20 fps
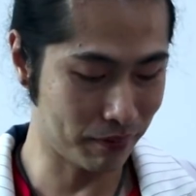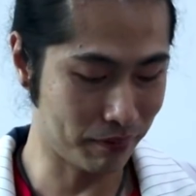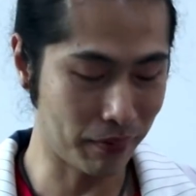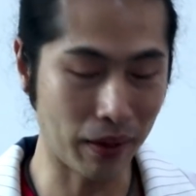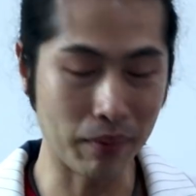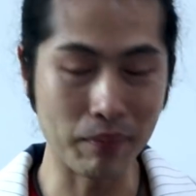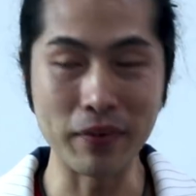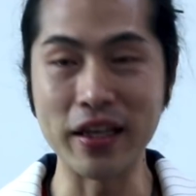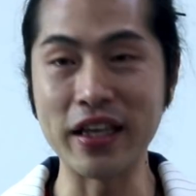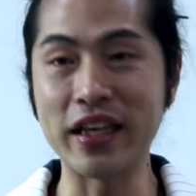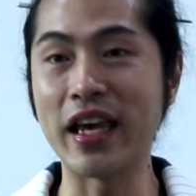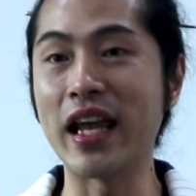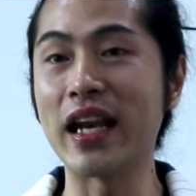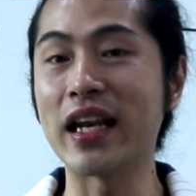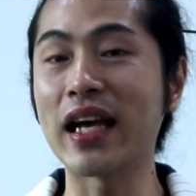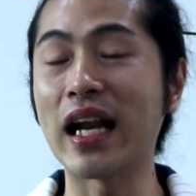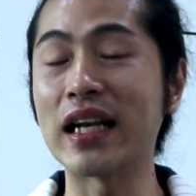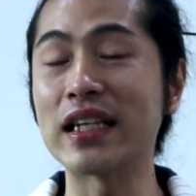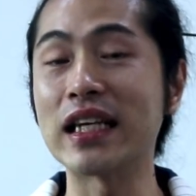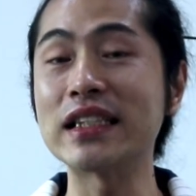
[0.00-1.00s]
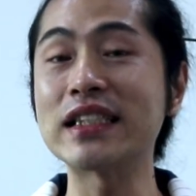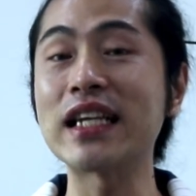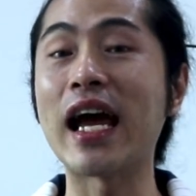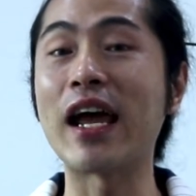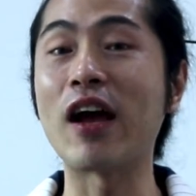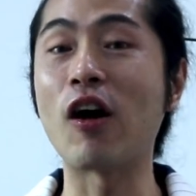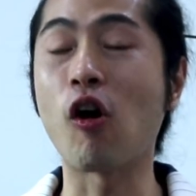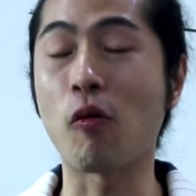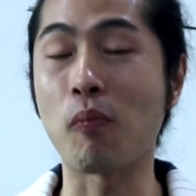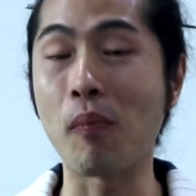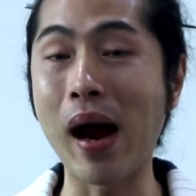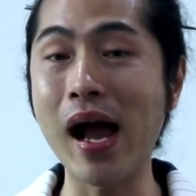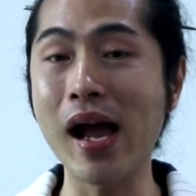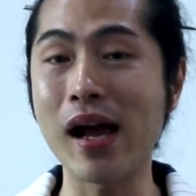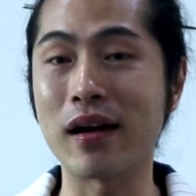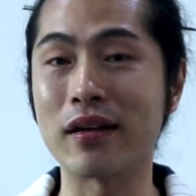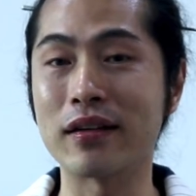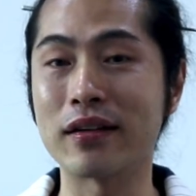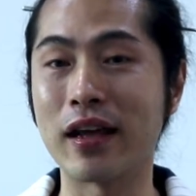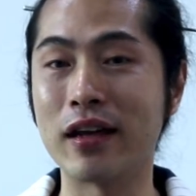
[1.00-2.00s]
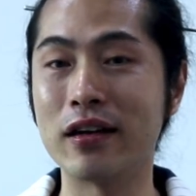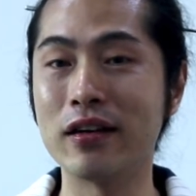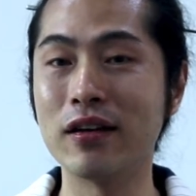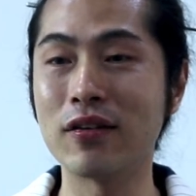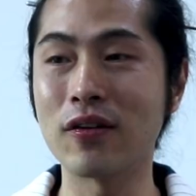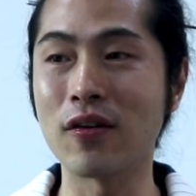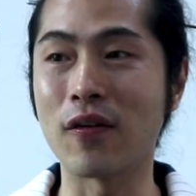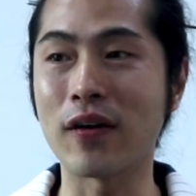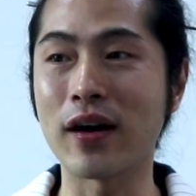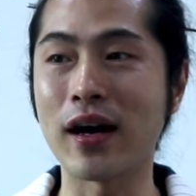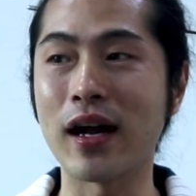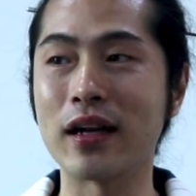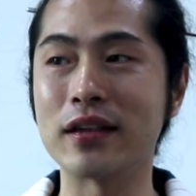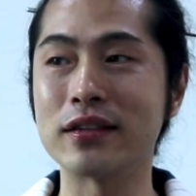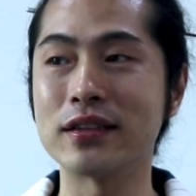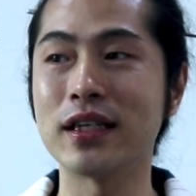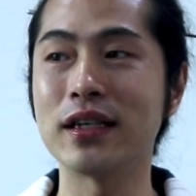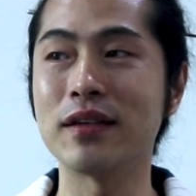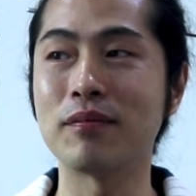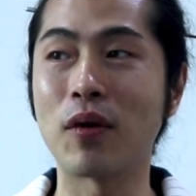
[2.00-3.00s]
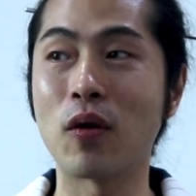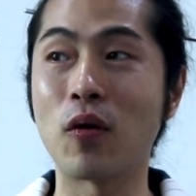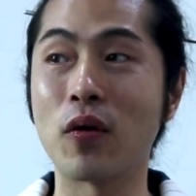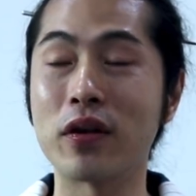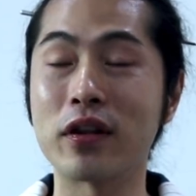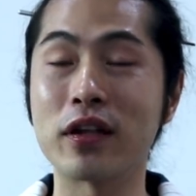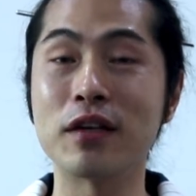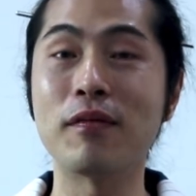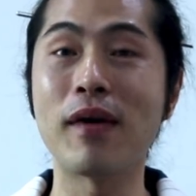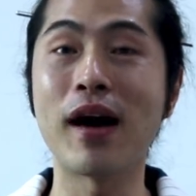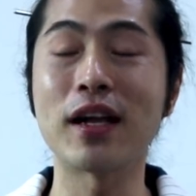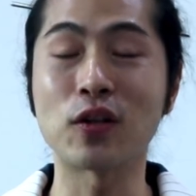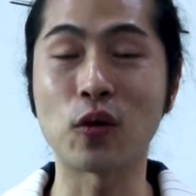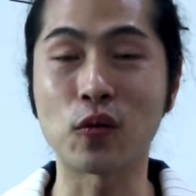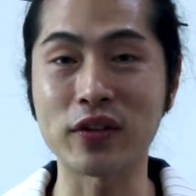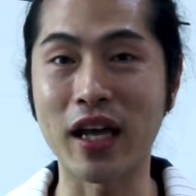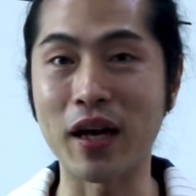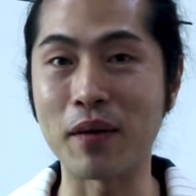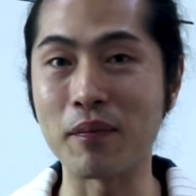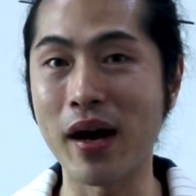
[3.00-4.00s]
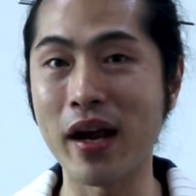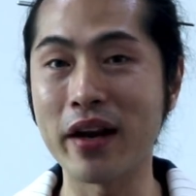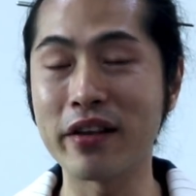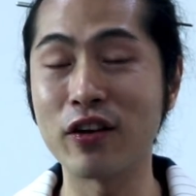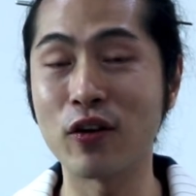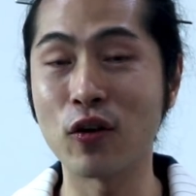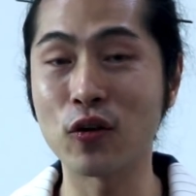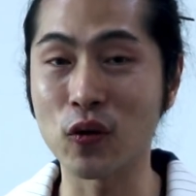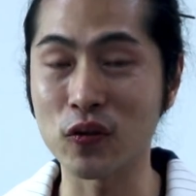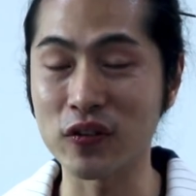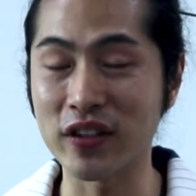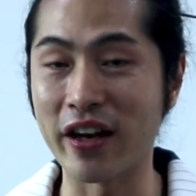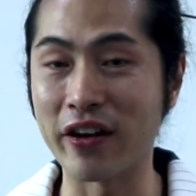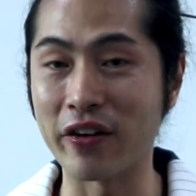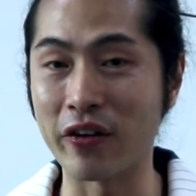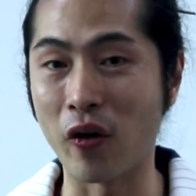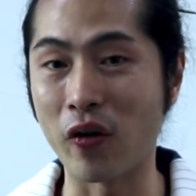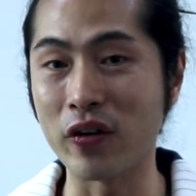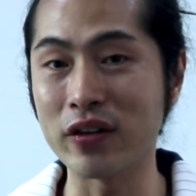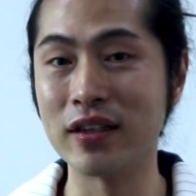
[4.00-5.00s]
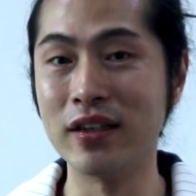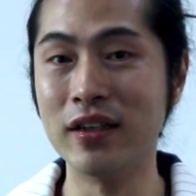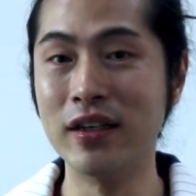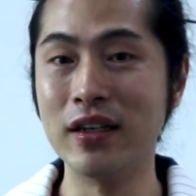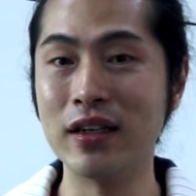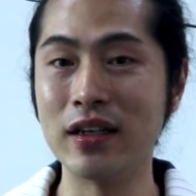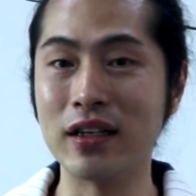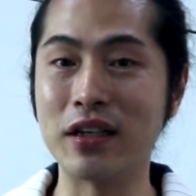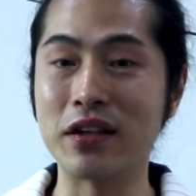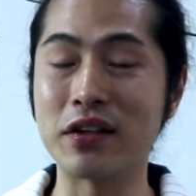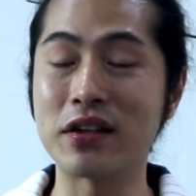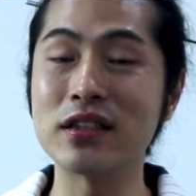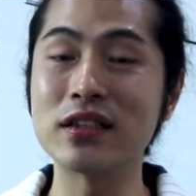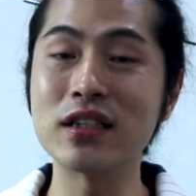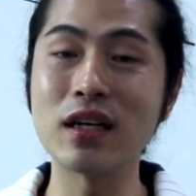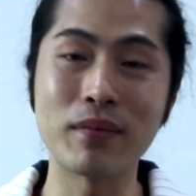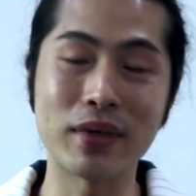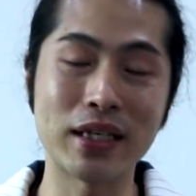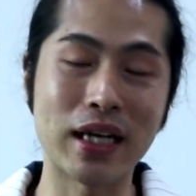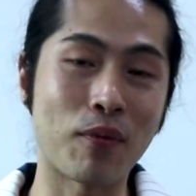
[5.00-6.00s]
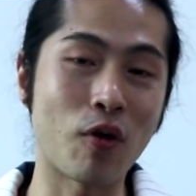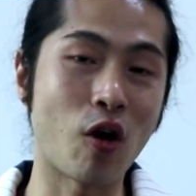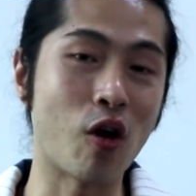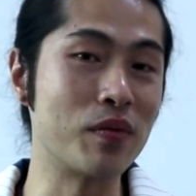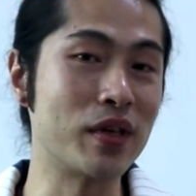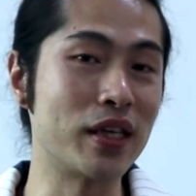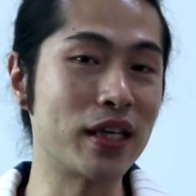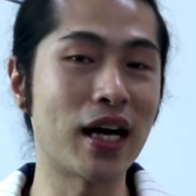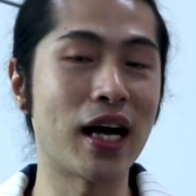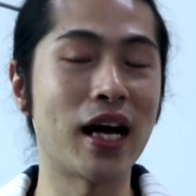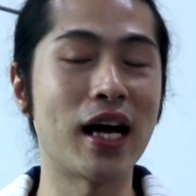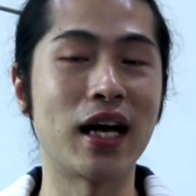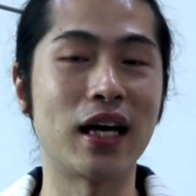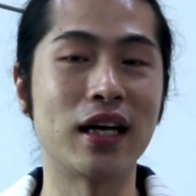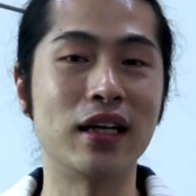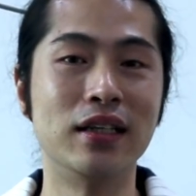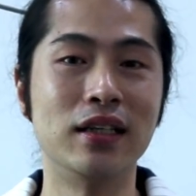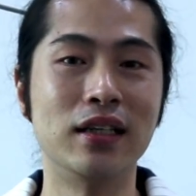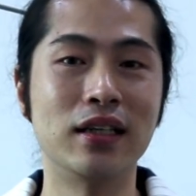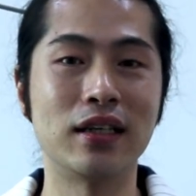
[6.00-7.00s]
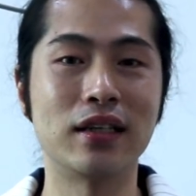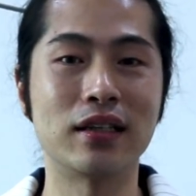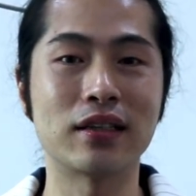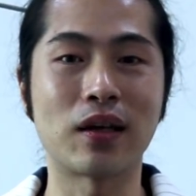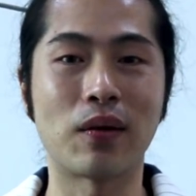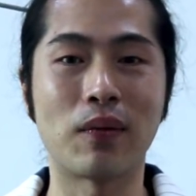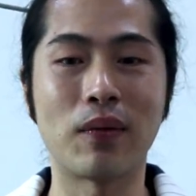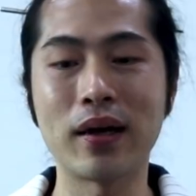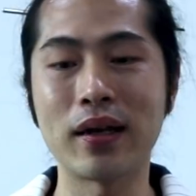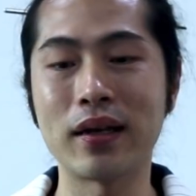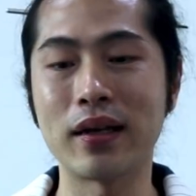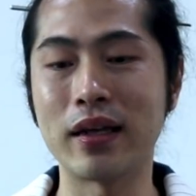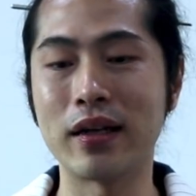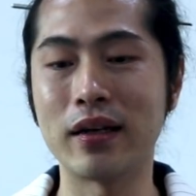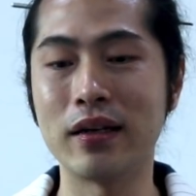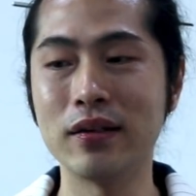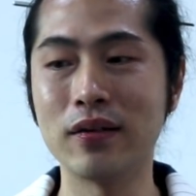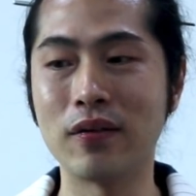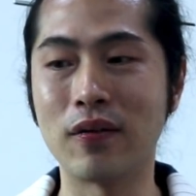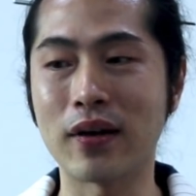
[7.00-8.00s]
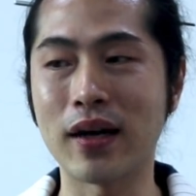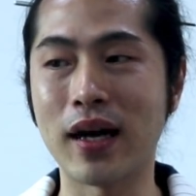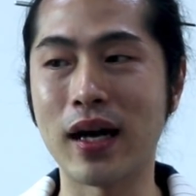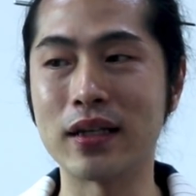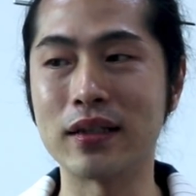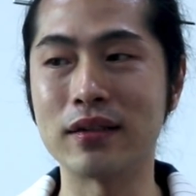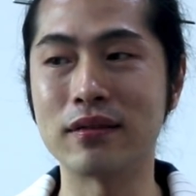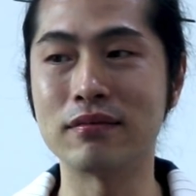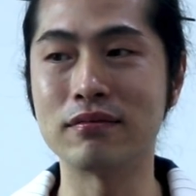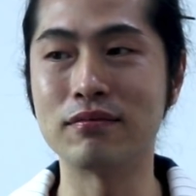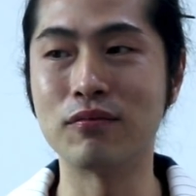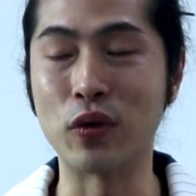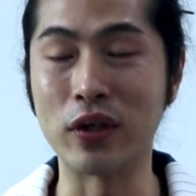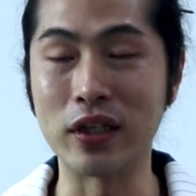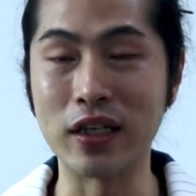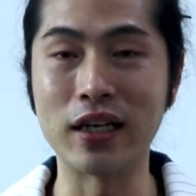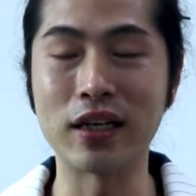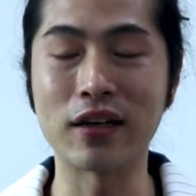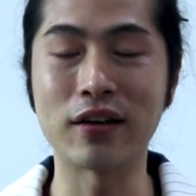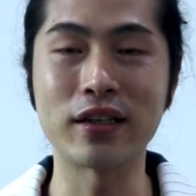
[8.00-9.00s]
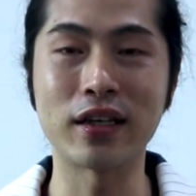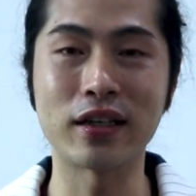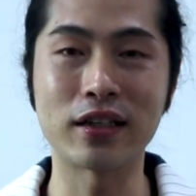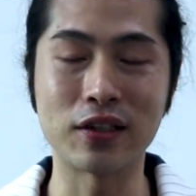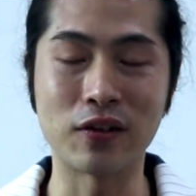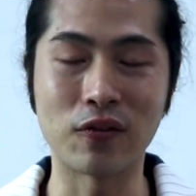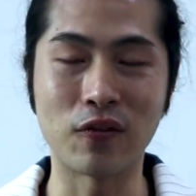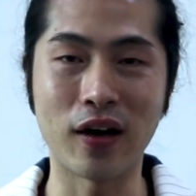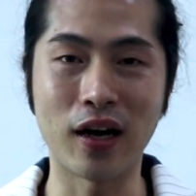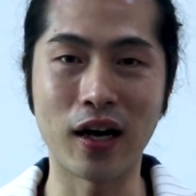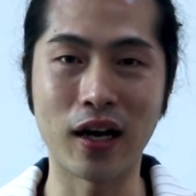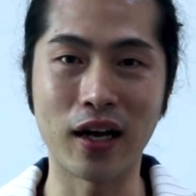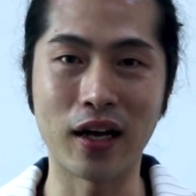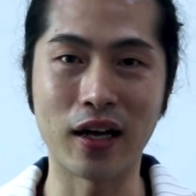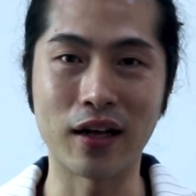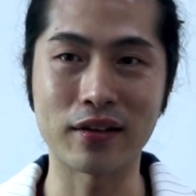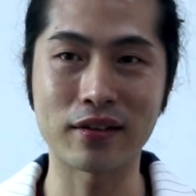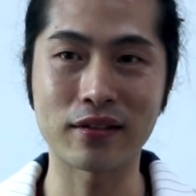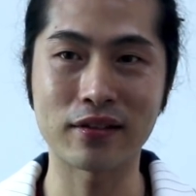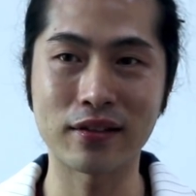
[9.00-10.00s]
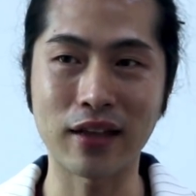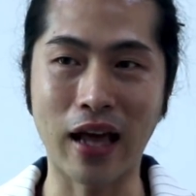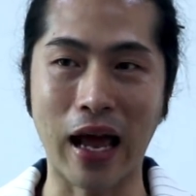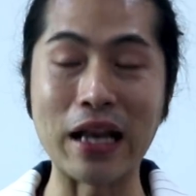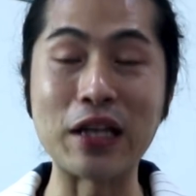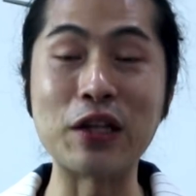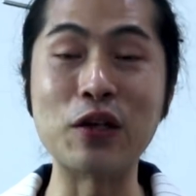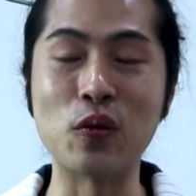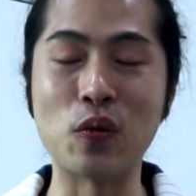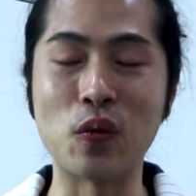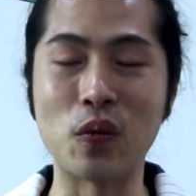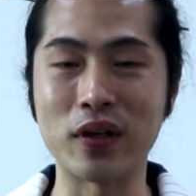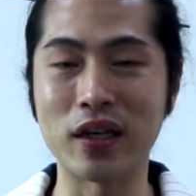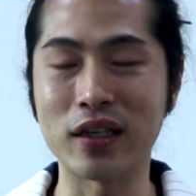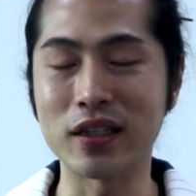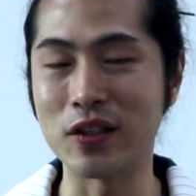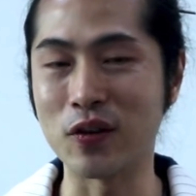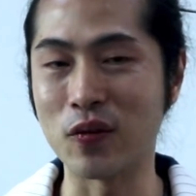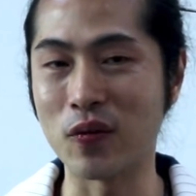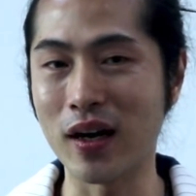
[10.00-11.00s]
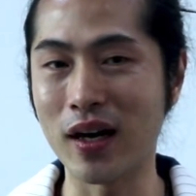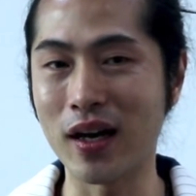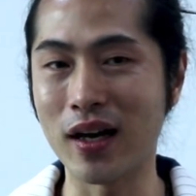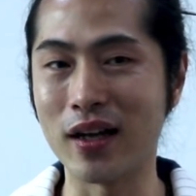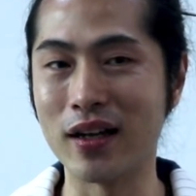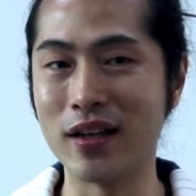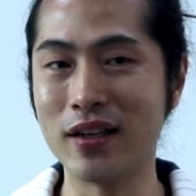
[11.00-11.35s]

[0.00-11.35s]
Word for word: มันมีเกณฑ์การใช้จ่ายออกบ้าง ในเรื่องของการเช่นบางคนซื้อบ้านตกแต่งบ้านซื้อรถตกแต่งรถ หรือซื้อเครื่องประดับของมีค่า แต่ว่าในเรื่องของการหมุนเงินก็ยังถือว่าทันอยู่ ยังถือว่า